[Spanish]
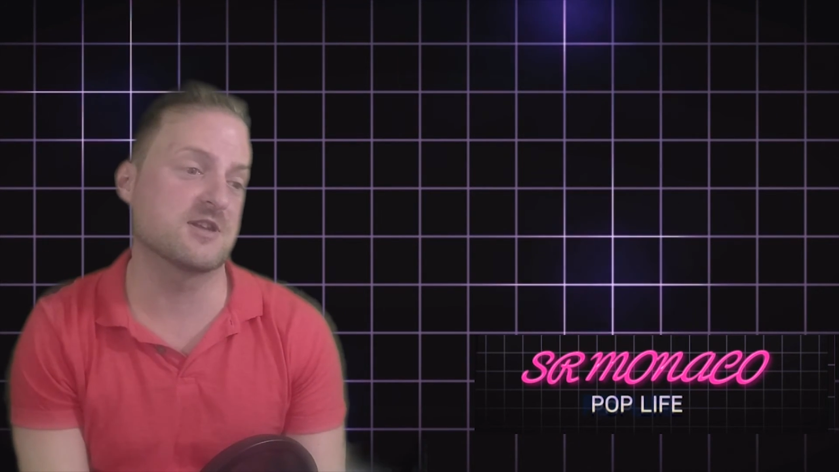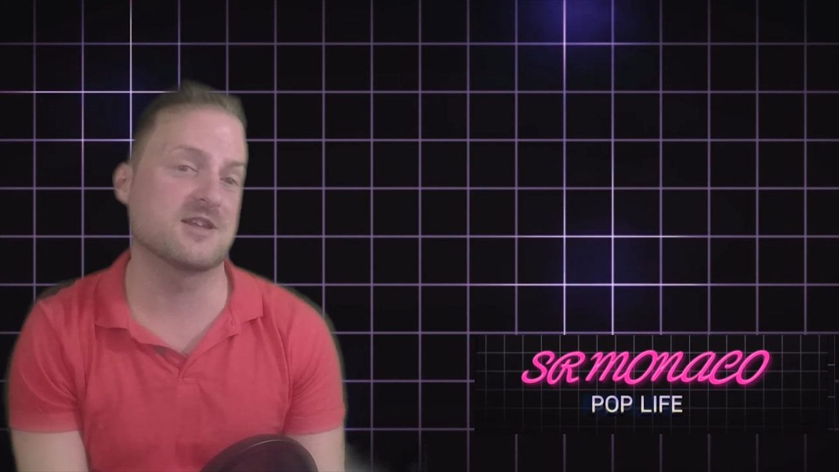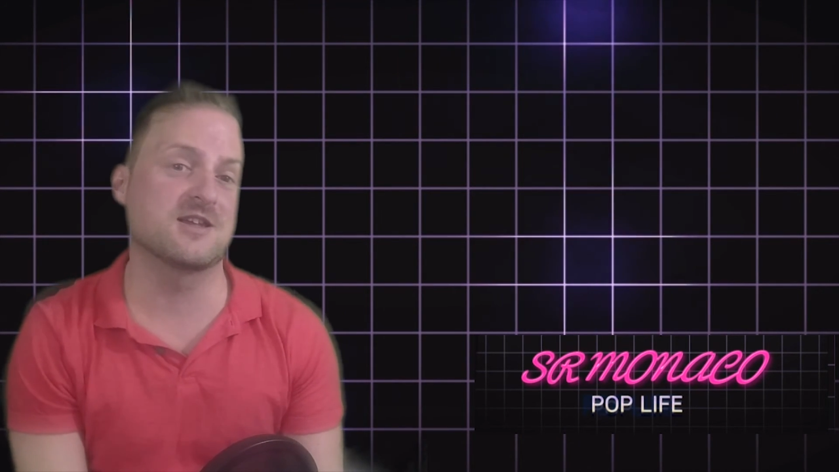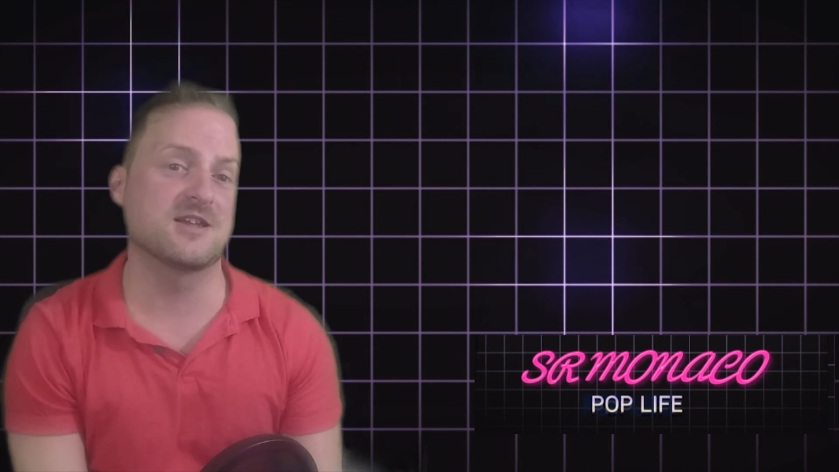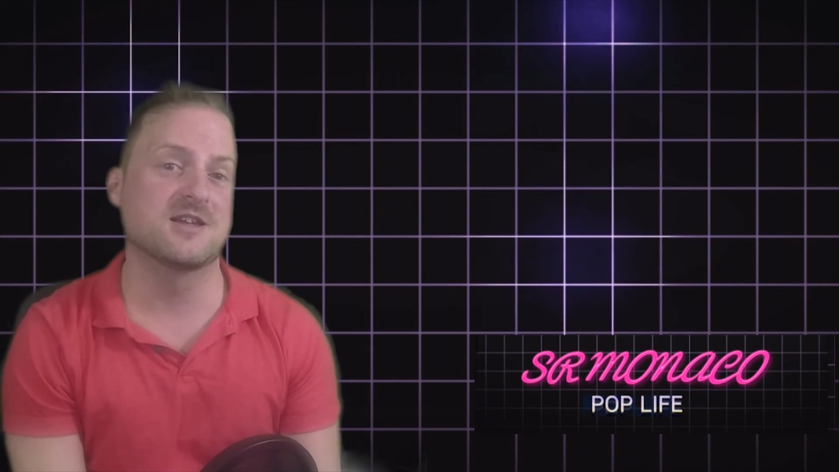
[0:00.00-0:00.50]

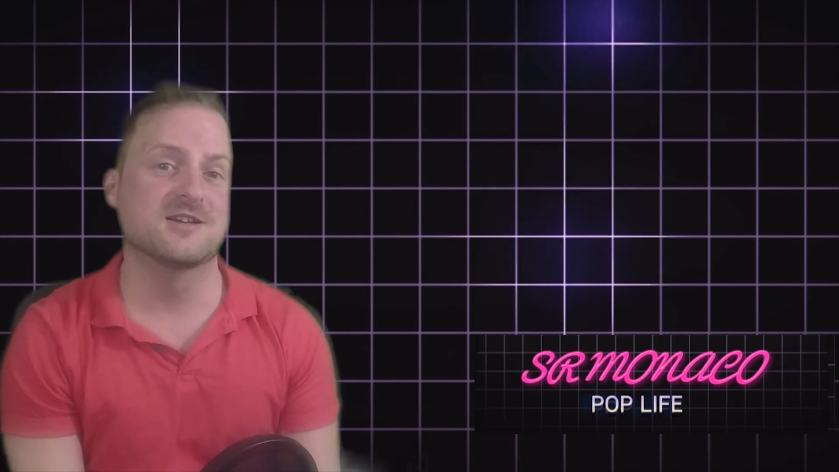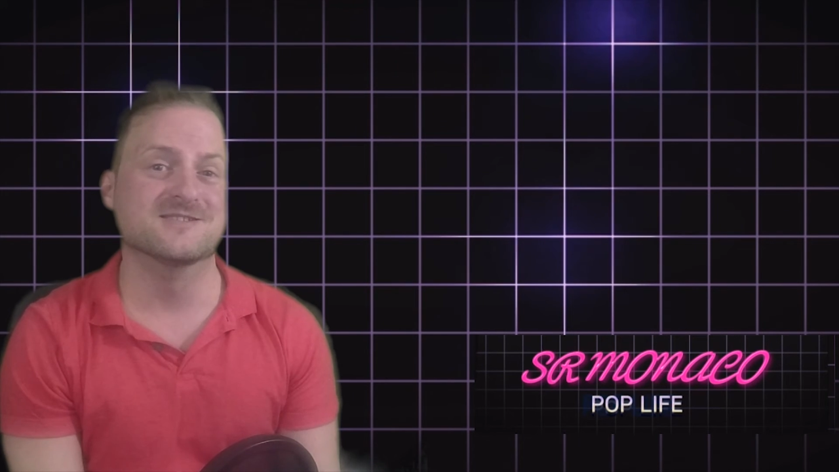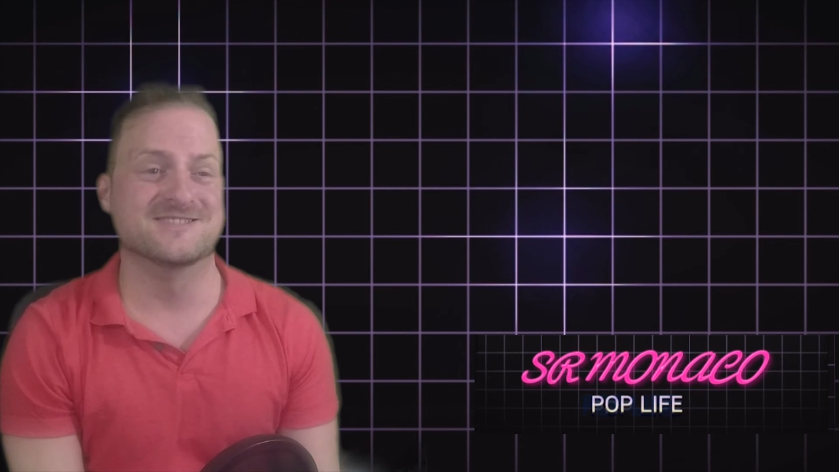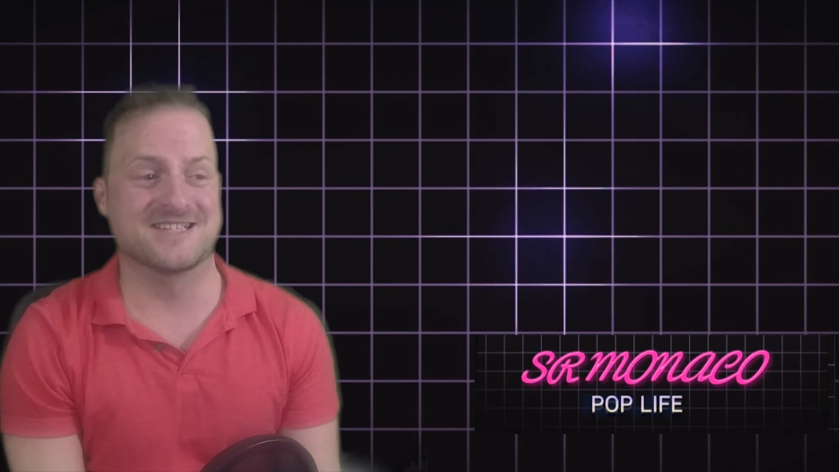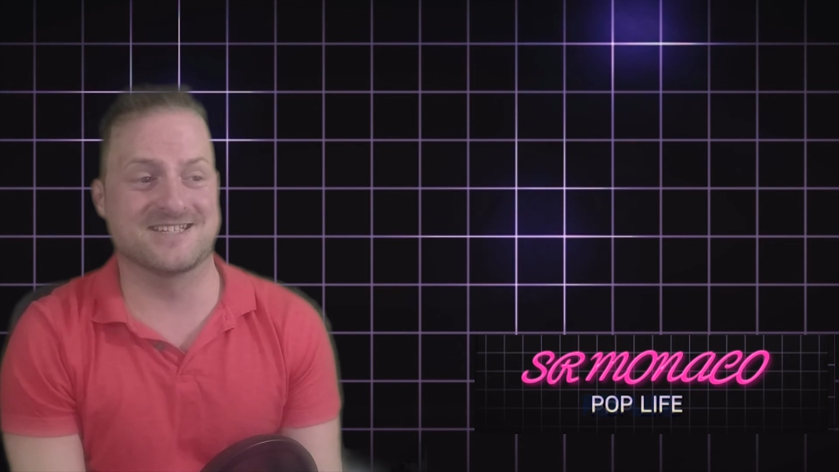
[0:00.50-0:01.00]
que,
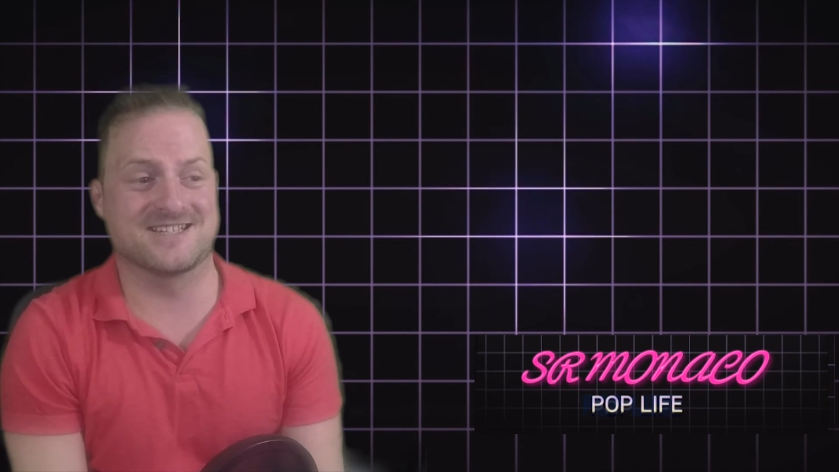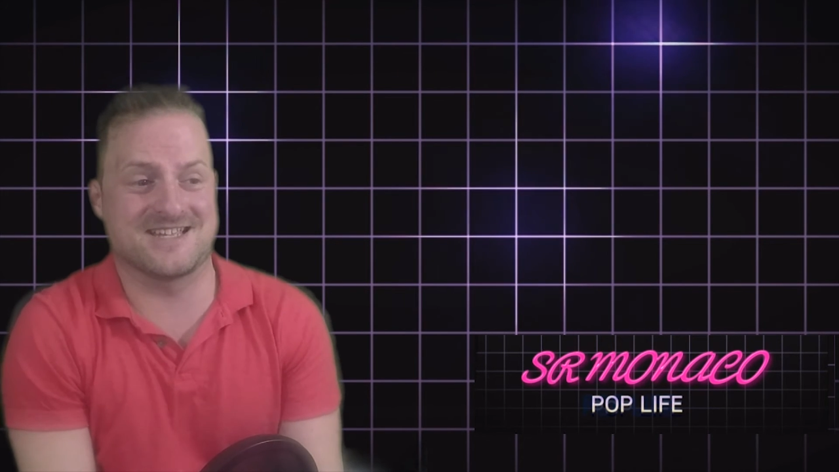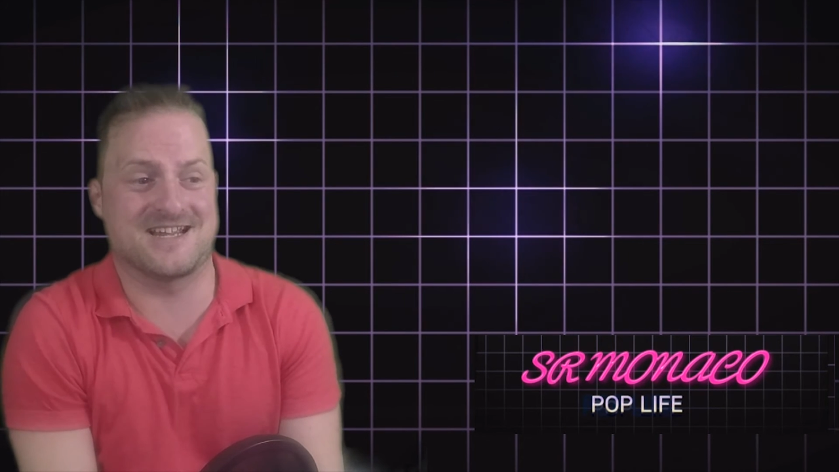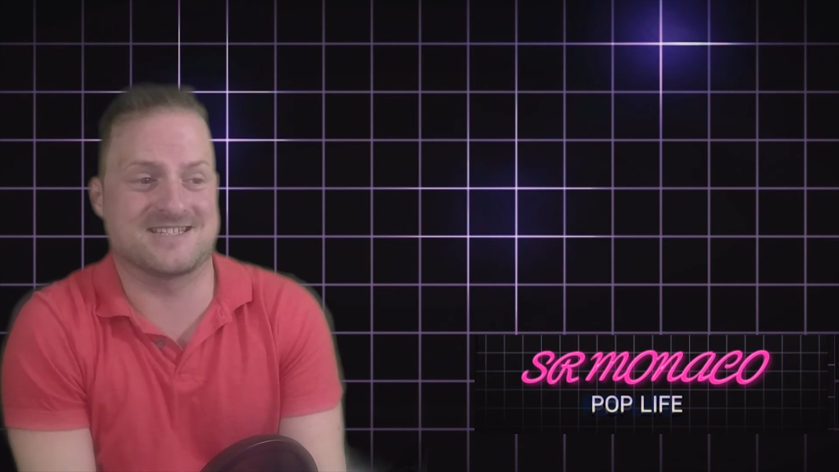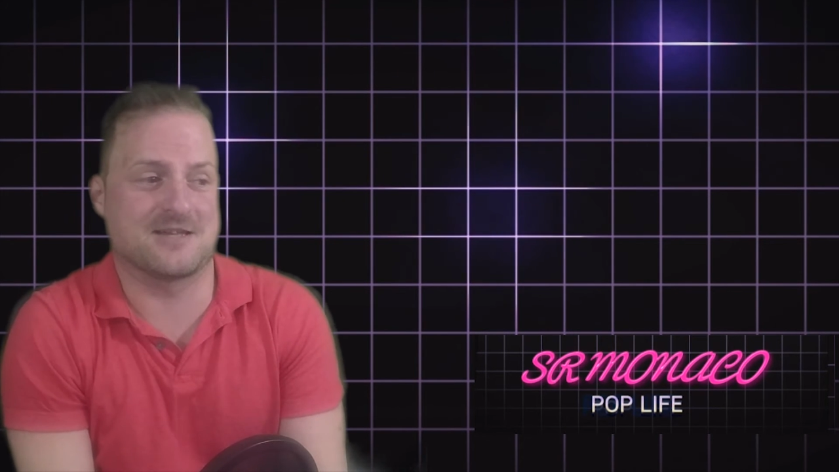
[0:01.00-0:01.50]

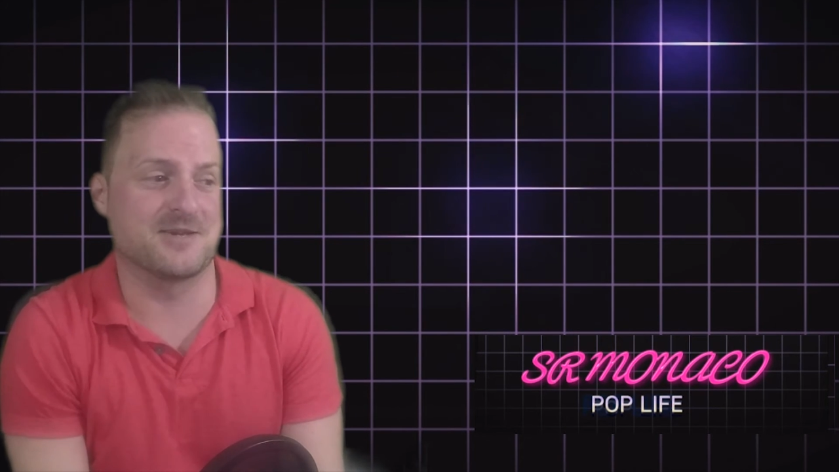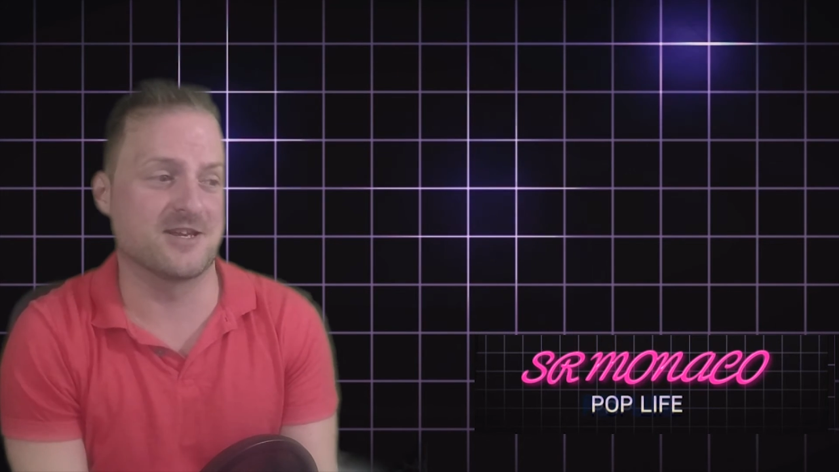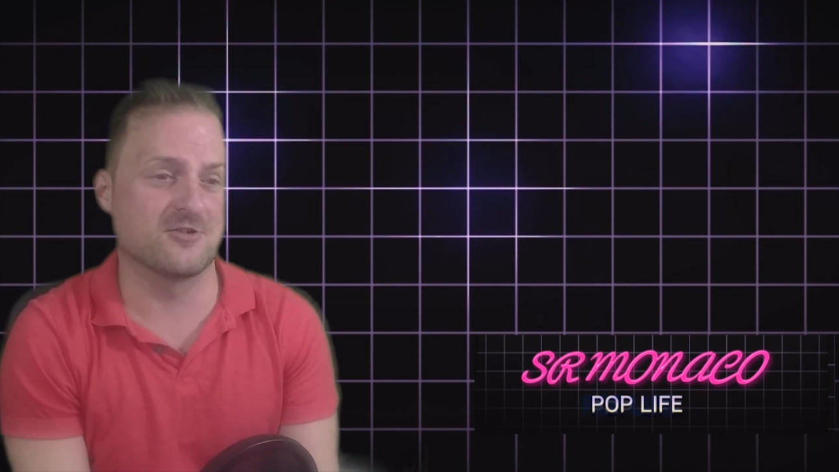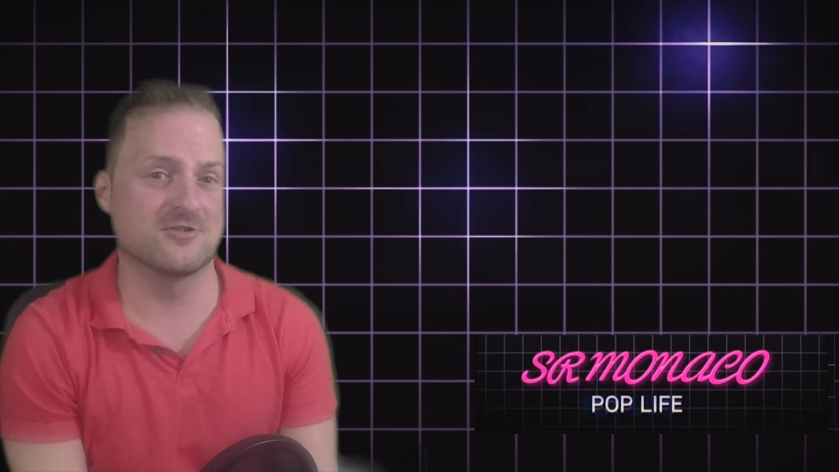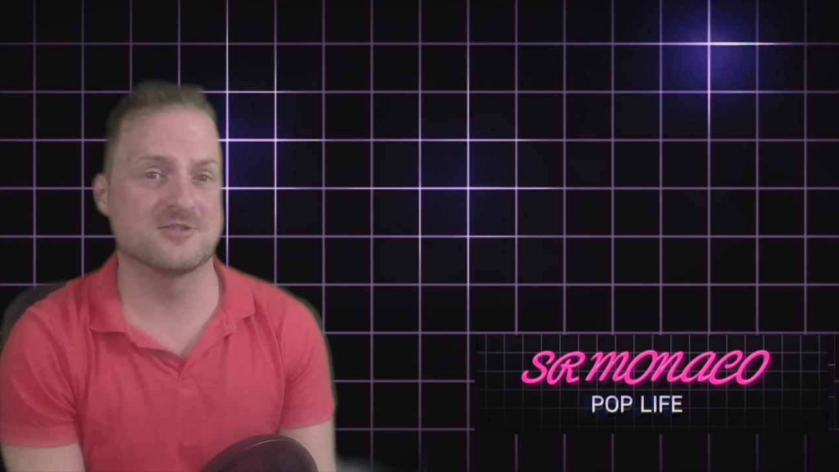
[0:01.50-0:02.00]
ya está
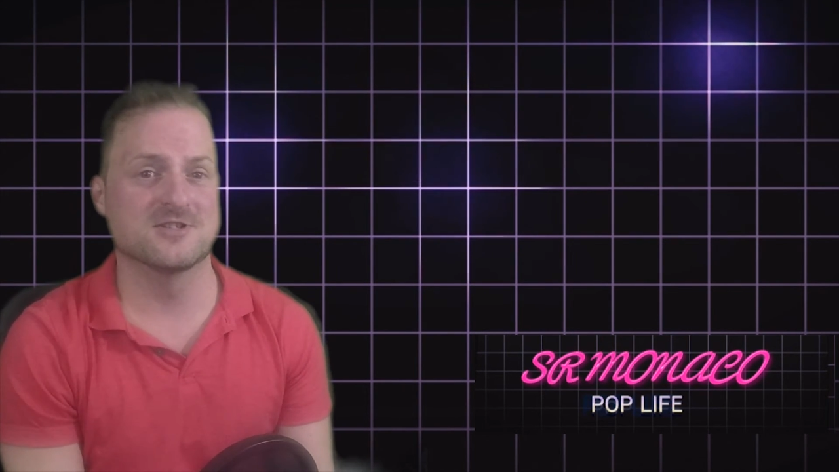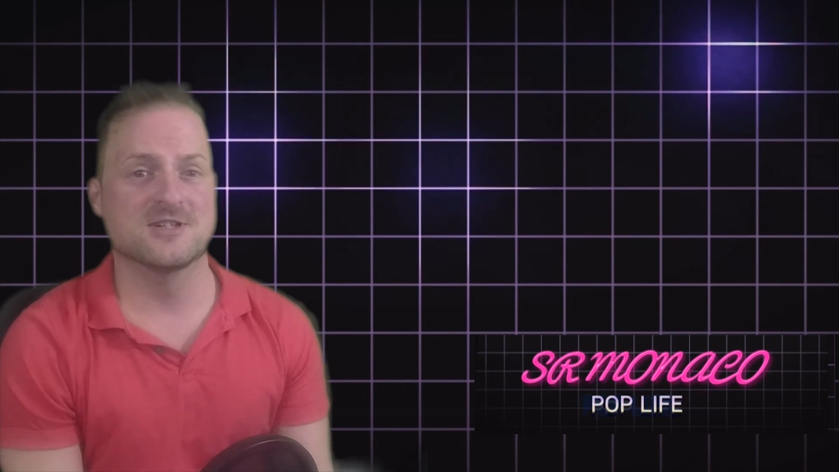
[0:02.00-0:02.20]
bien, ¿no?